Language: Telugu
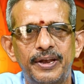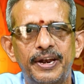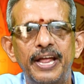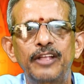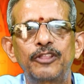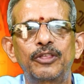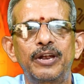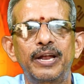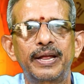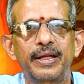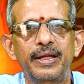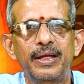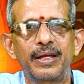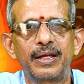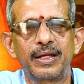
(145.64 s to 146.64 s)
రైతులకి
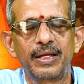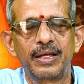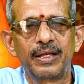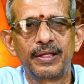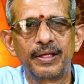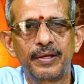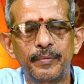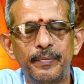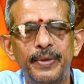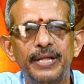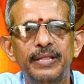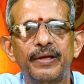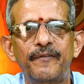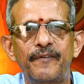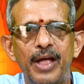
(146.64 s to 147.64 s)

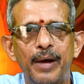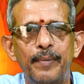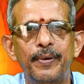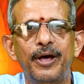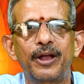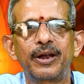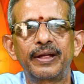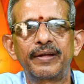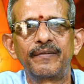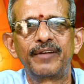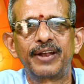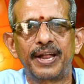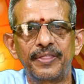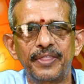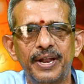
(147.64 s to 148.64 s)
మిగతా వ్యాపారులకి
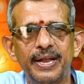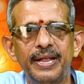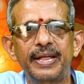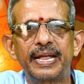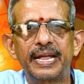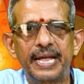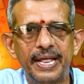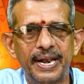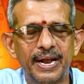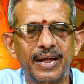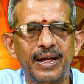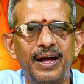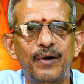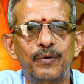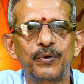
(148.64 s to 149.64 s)
వీరందరికీ ఏ
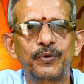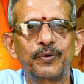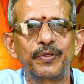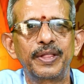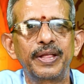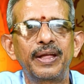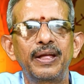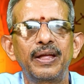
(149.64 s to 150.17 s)
రకంగా ఉంటుంది